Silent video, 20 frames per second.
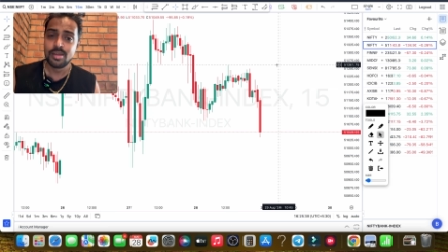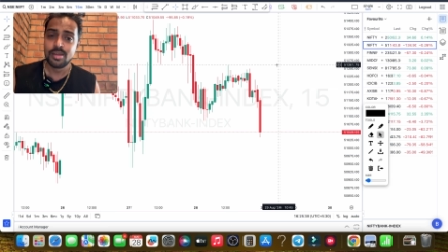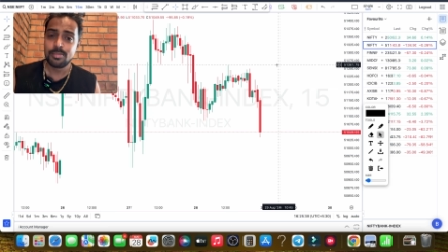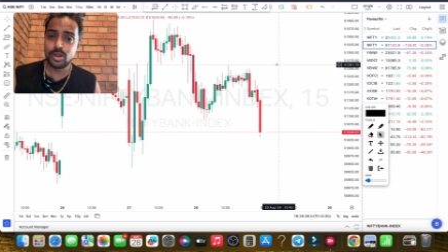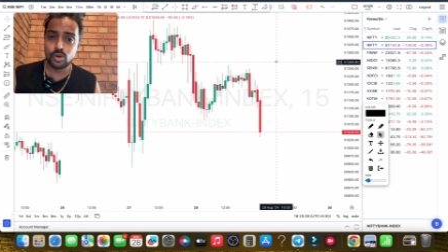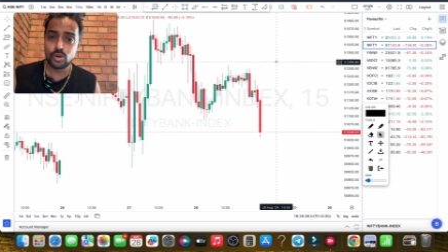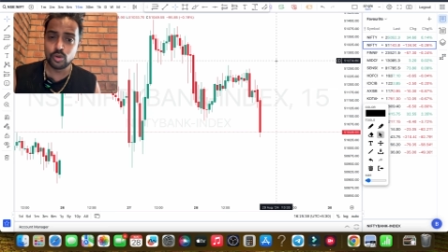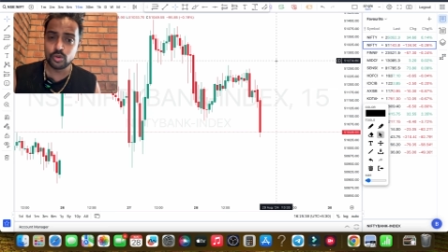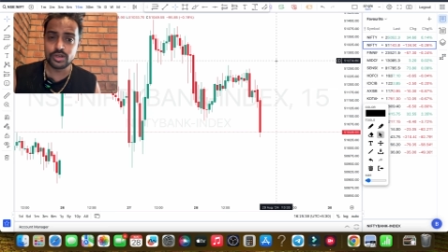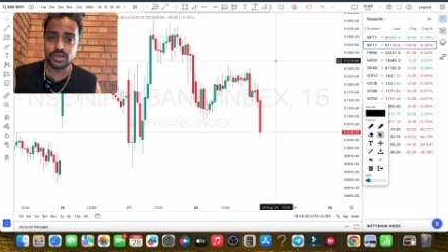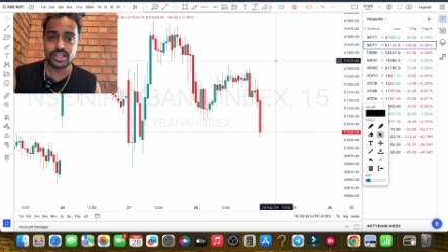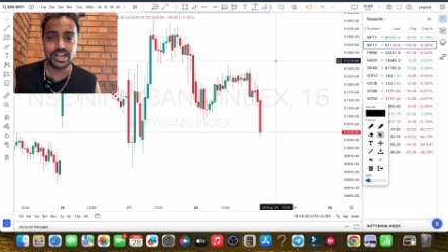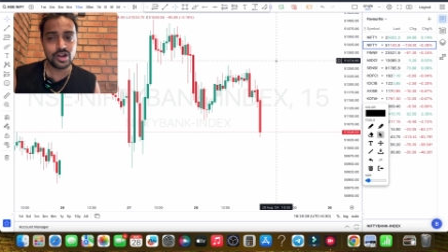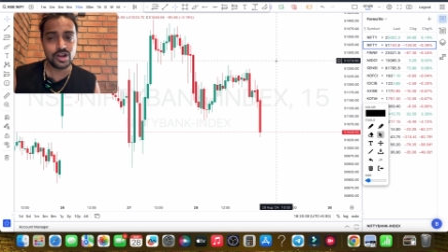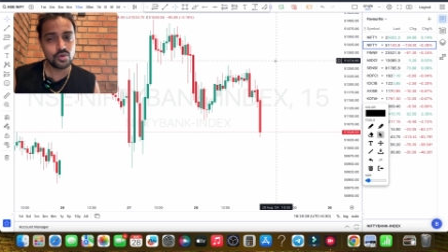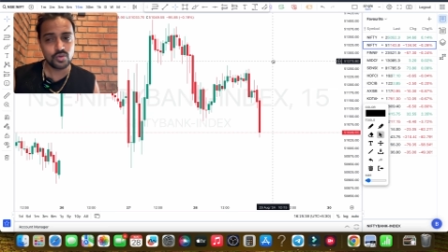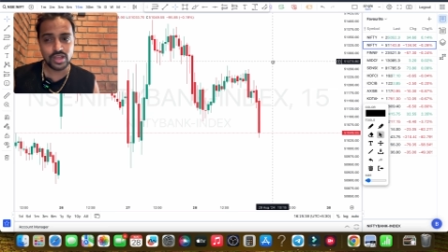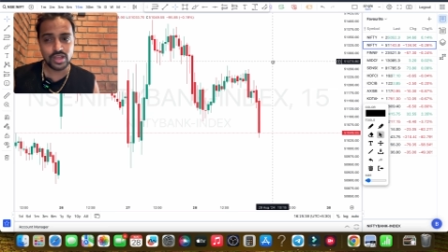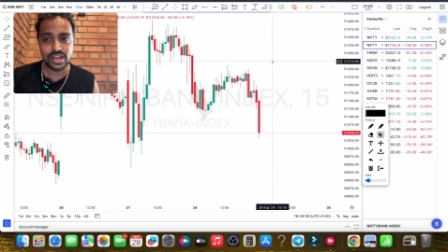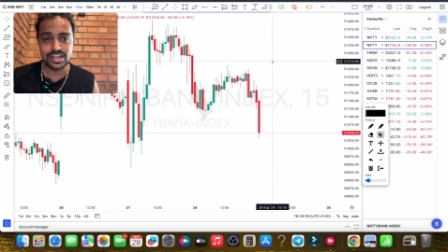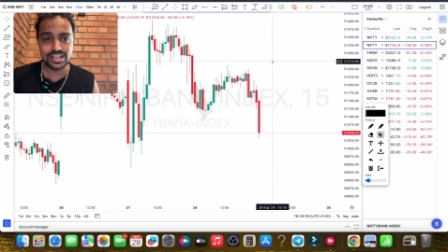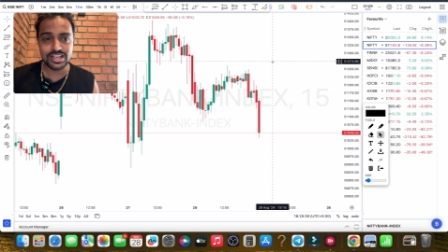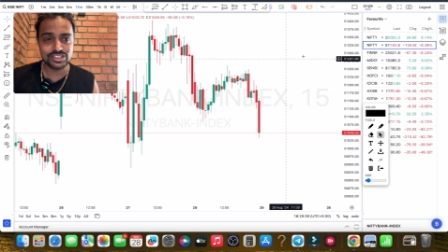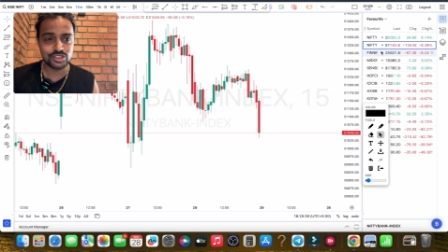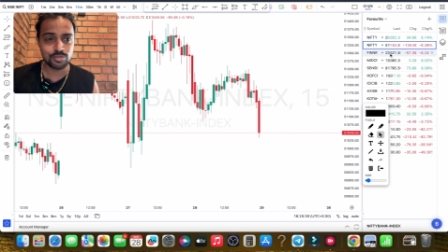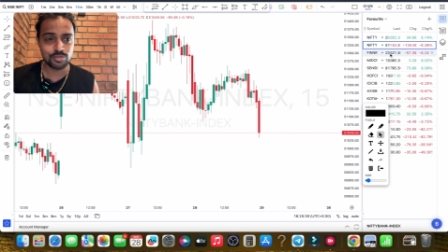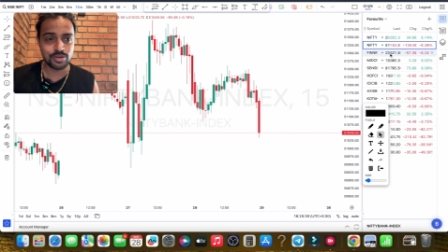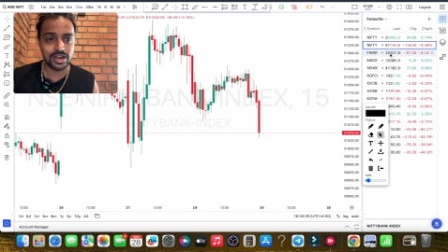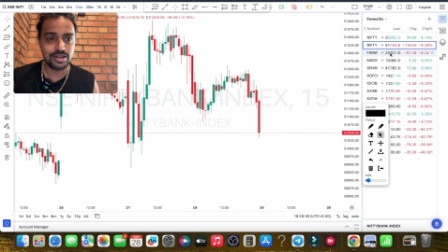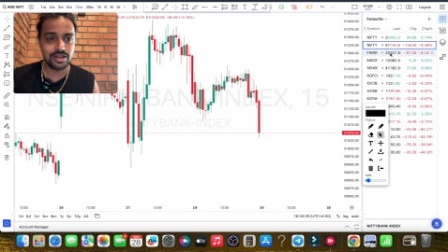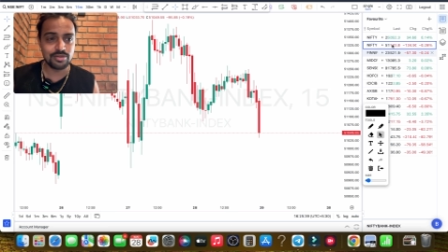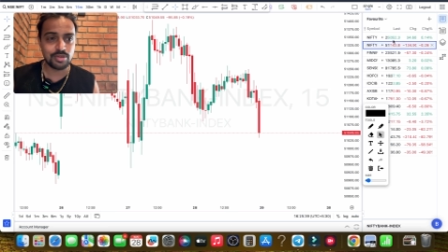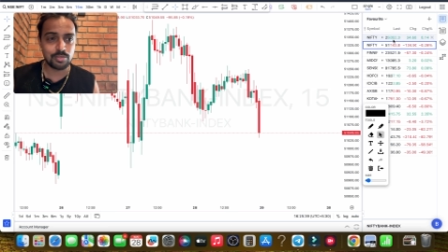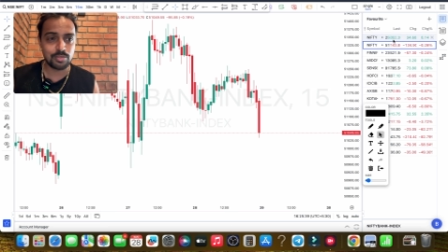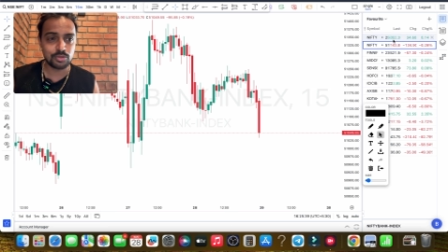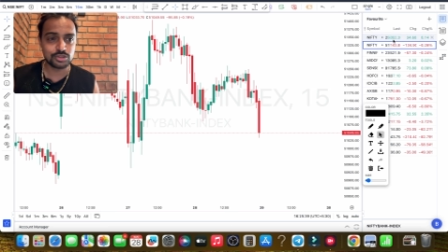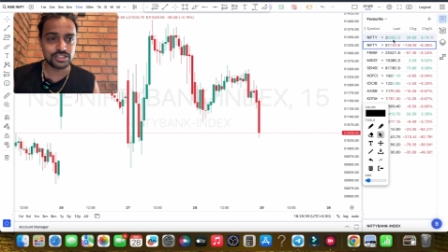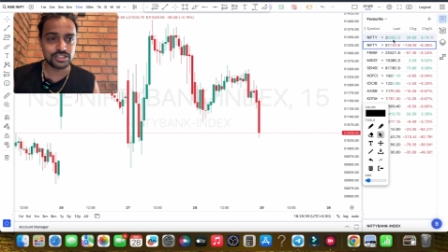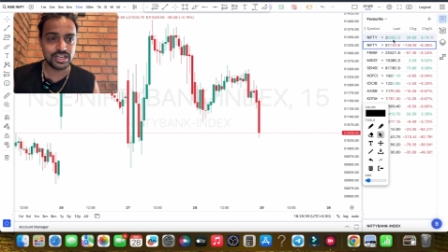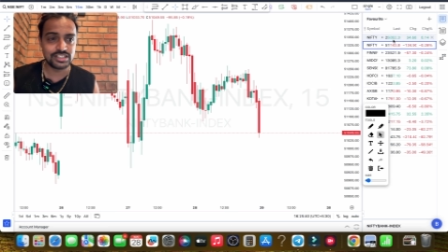मैं रुक नहीं रहा हूँ एनी केस ऑफ काइंड मैं
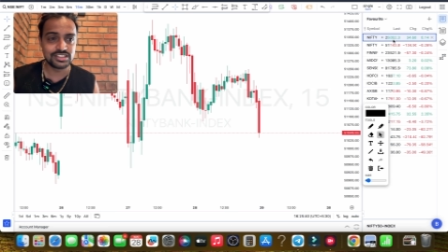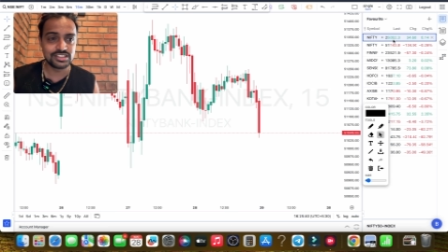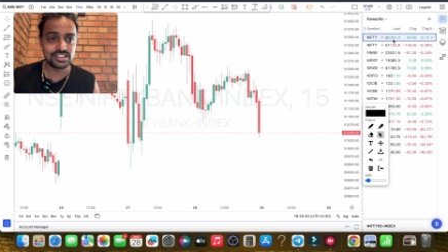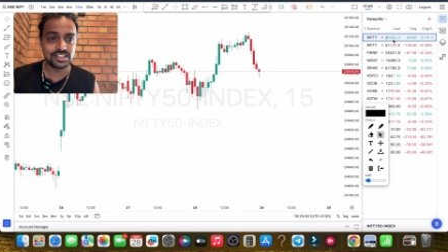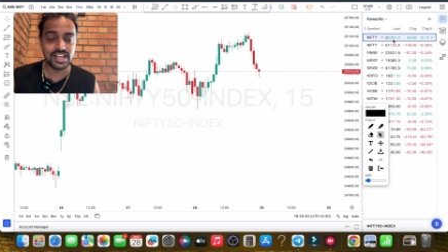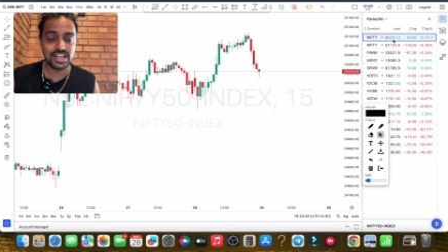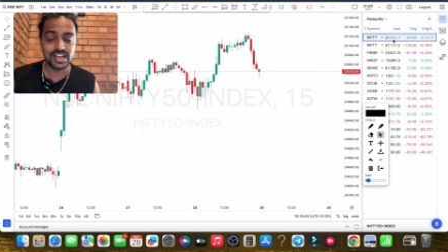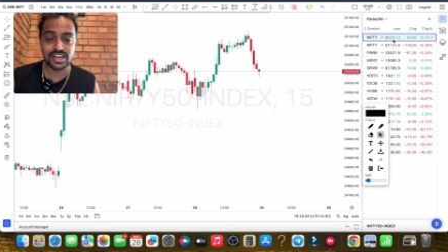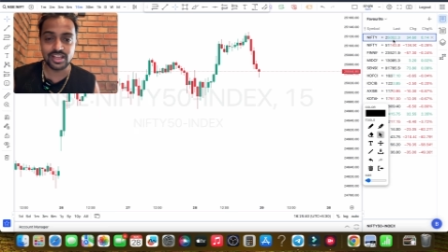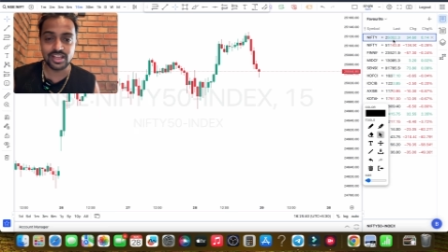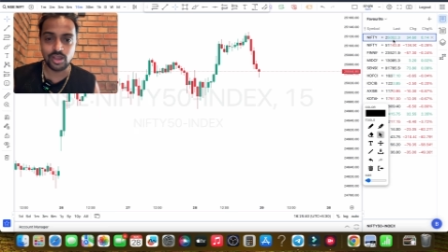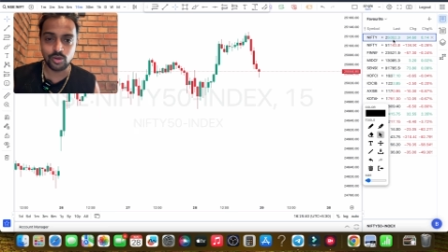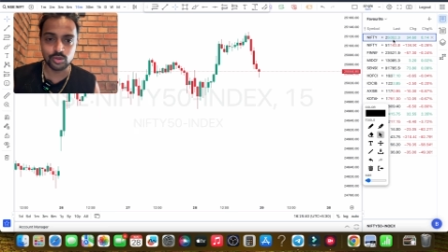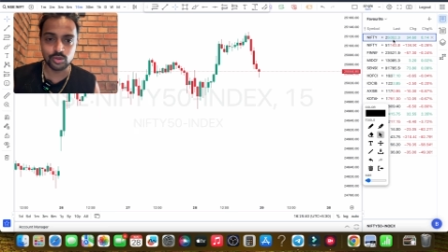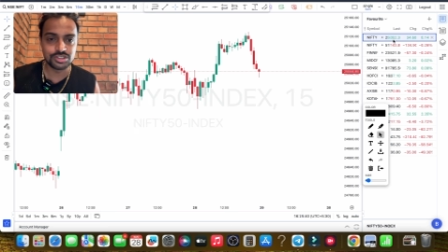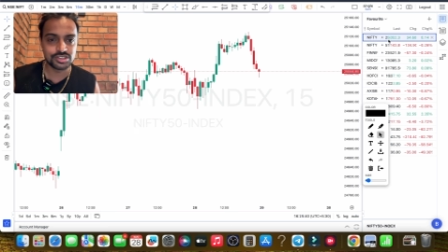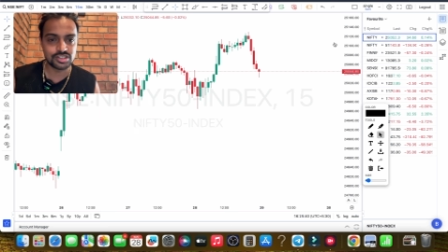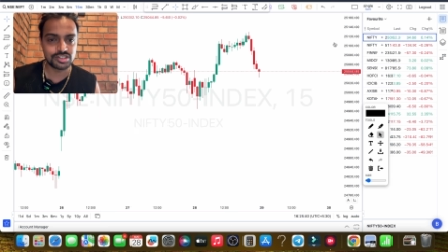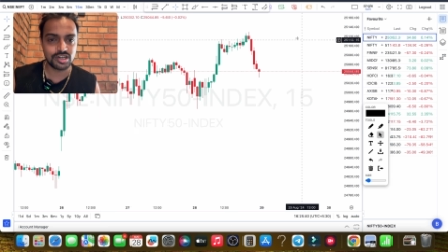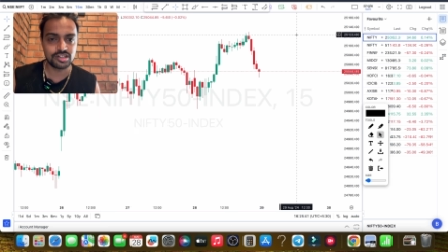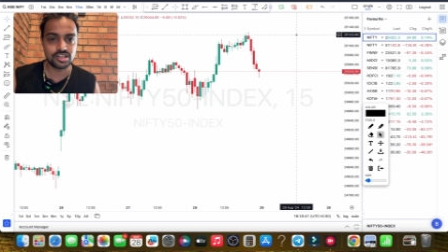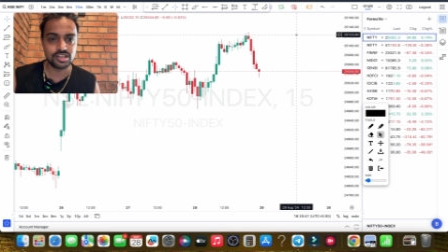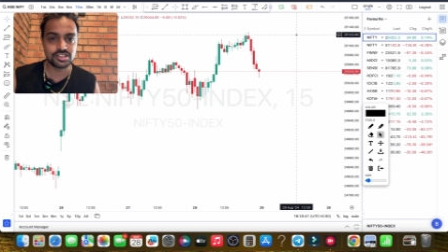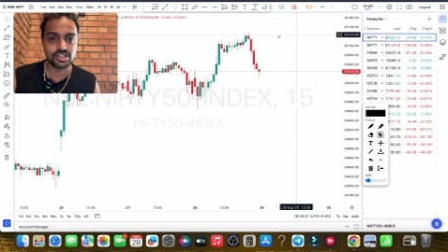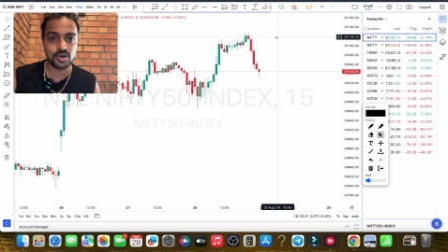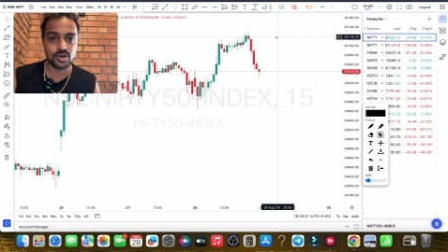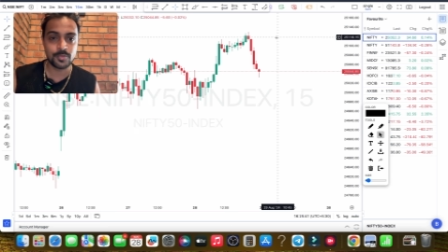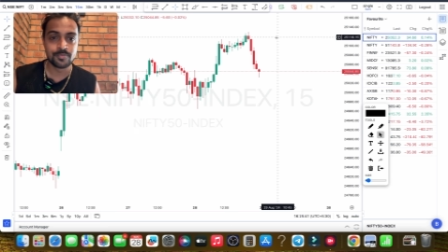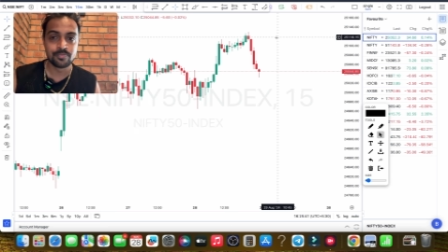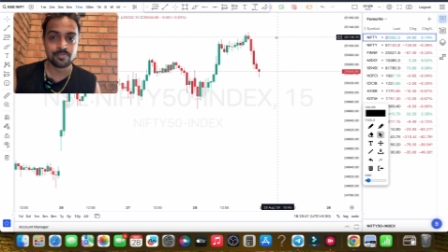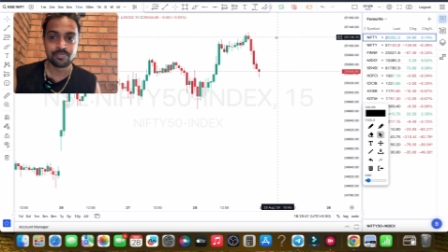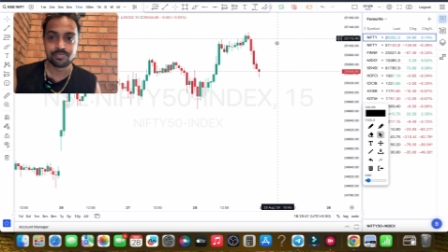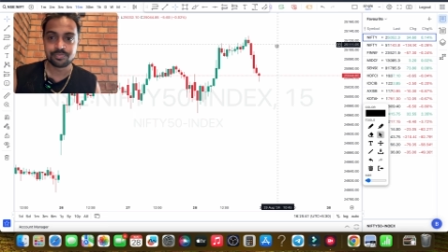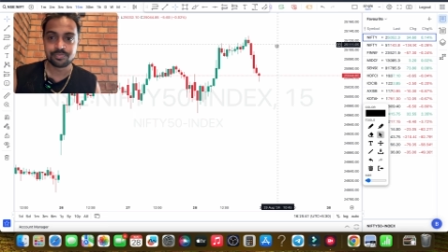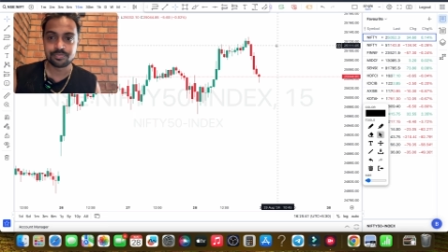आपको सारी चीजें देखने की कोशिश करता जा रहा हूँ